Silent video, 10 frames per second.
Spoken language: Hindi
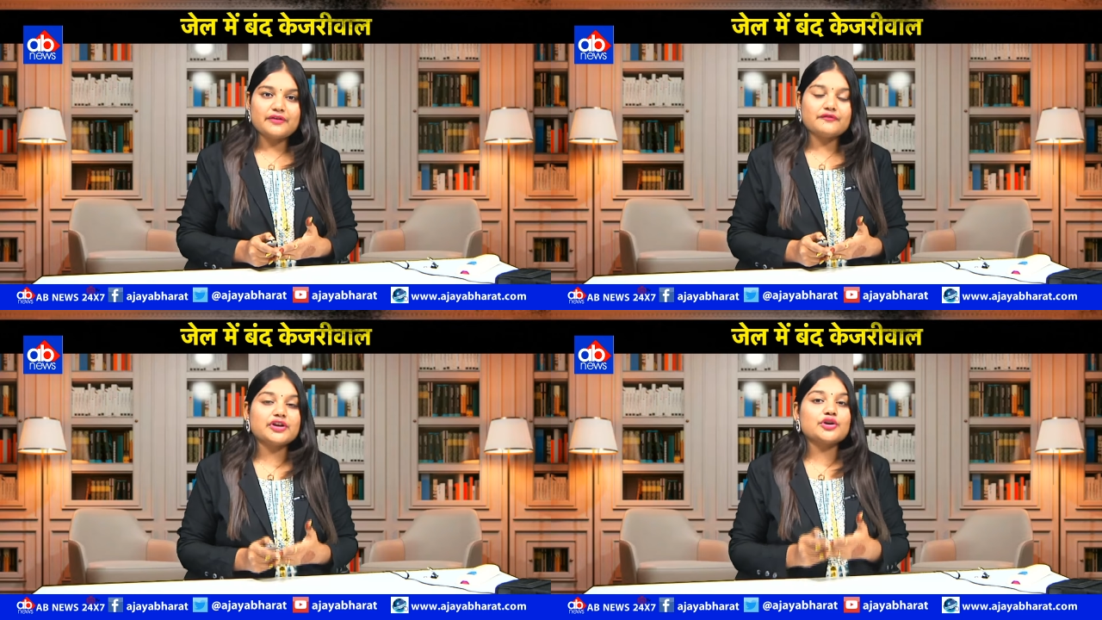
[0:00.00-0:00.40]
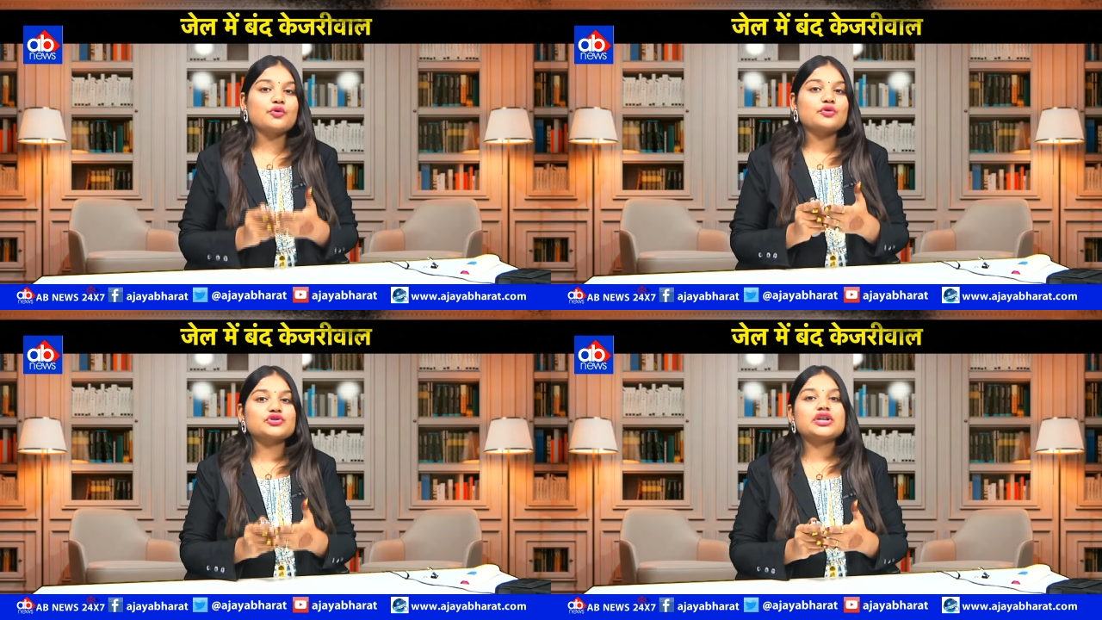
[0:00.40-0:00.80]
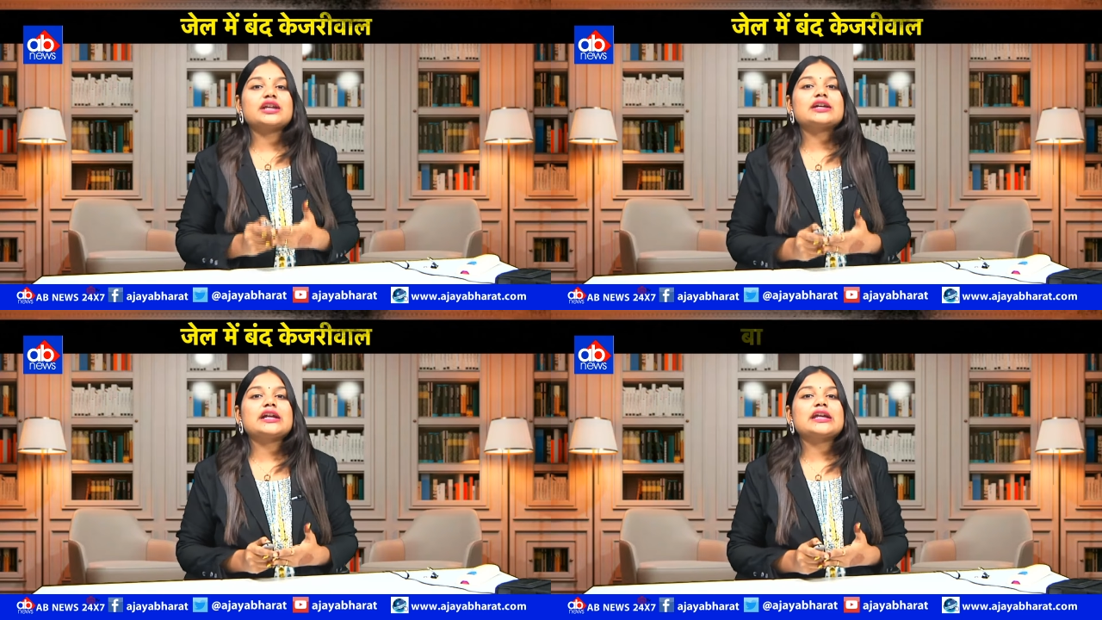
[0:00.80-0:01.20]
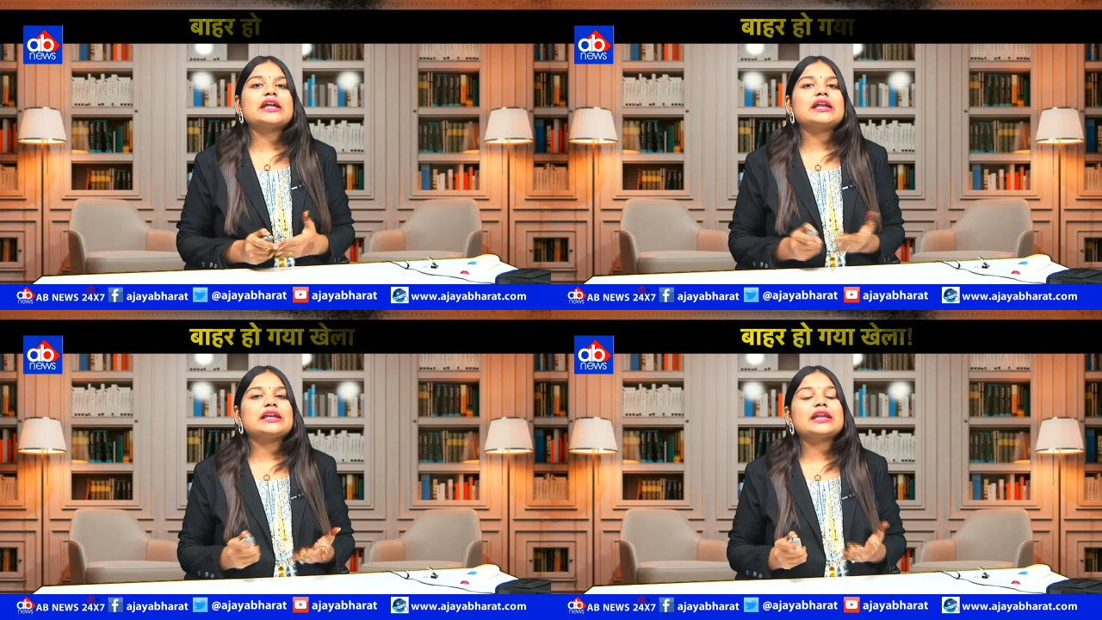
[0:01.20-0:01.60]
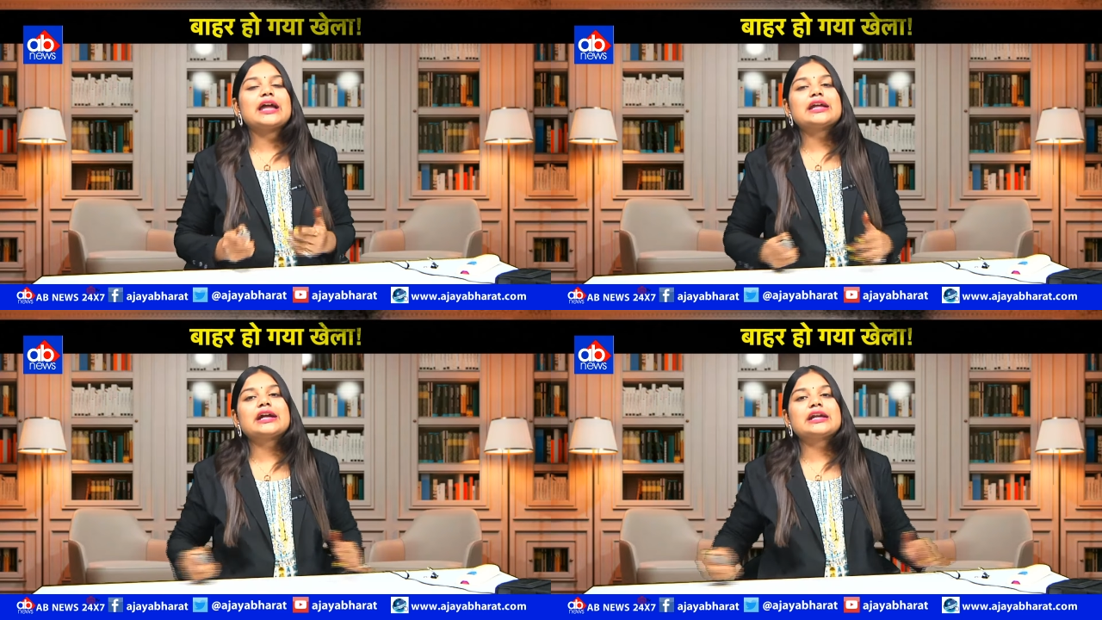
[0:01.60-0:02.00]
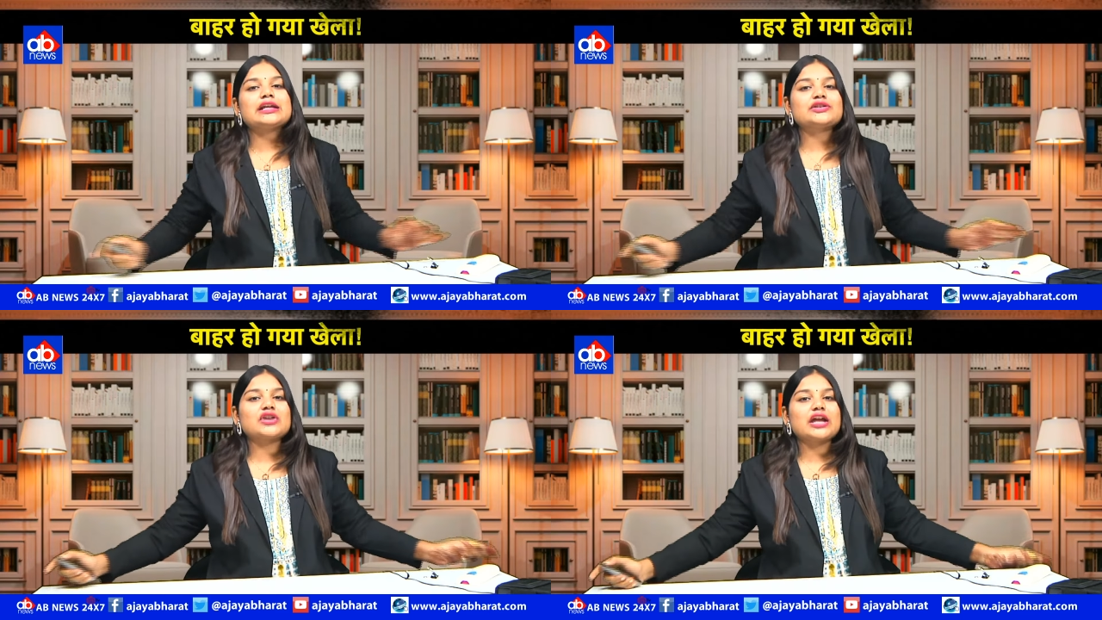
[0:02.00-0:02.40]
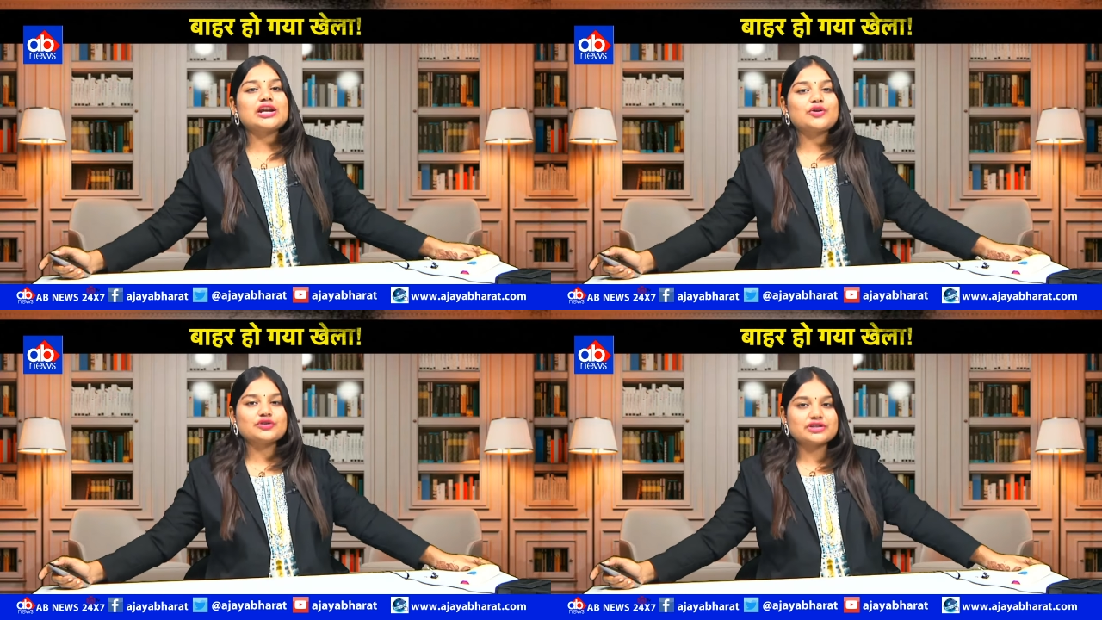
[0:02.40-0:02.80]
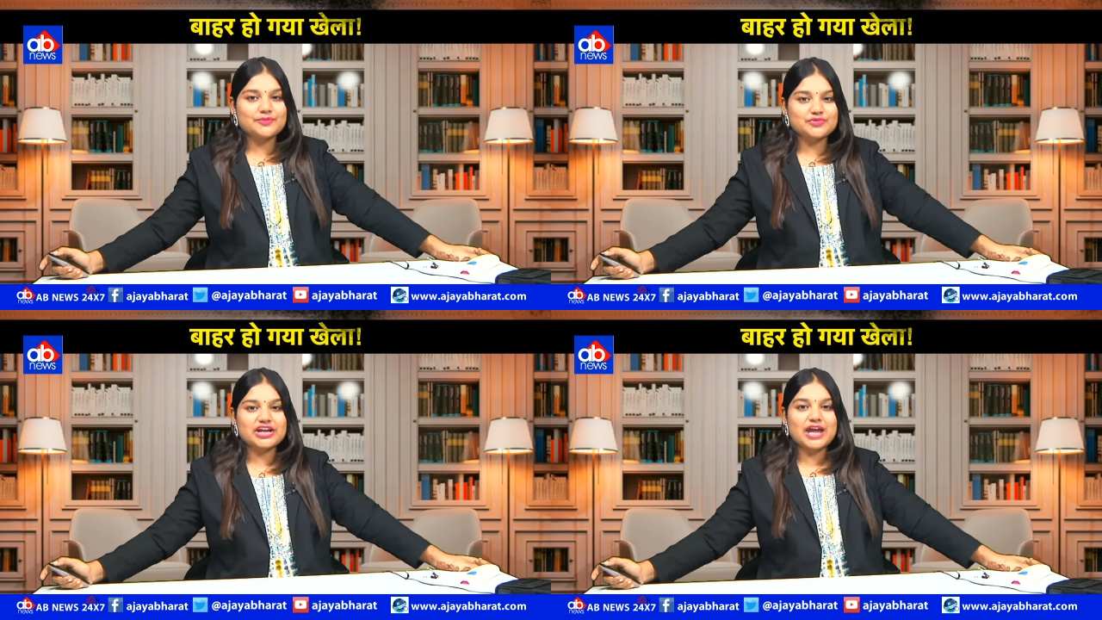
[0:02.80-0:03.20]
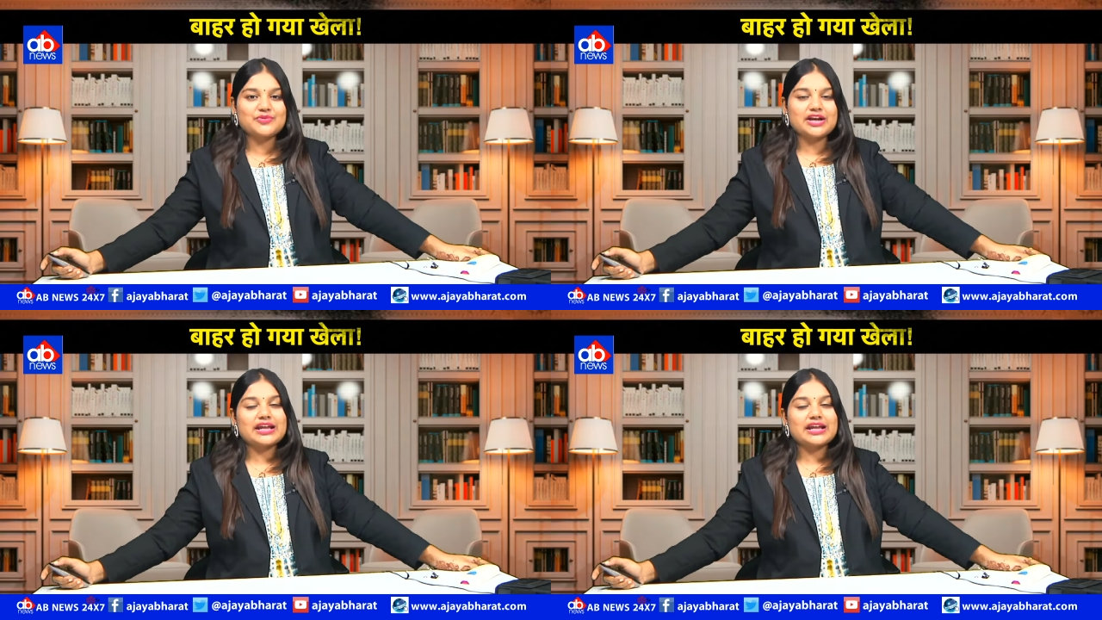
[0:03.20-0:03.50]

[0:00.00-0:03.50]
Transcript: वीडियो को शेयर करें लाइक करें चैनल को सब्सक्राइब करें